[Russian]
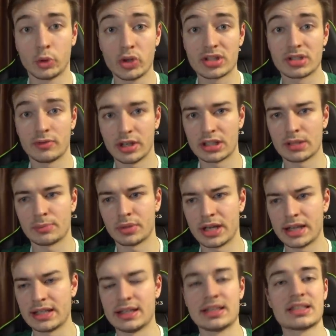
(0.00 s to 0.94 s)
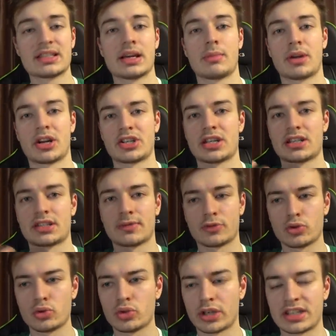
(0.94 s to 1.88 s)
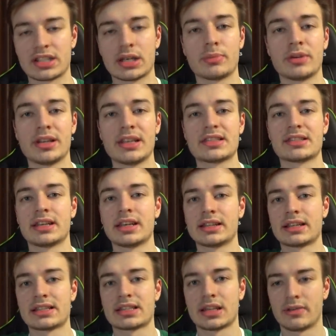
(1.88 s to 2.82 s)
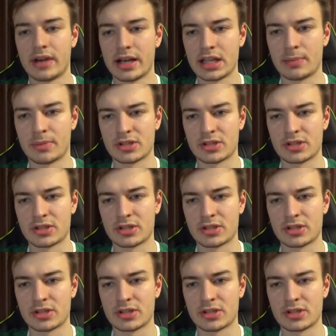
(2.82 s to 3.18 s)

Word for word: То есть в этом плане, если обращаться в суд, хотя бы есть на это основание,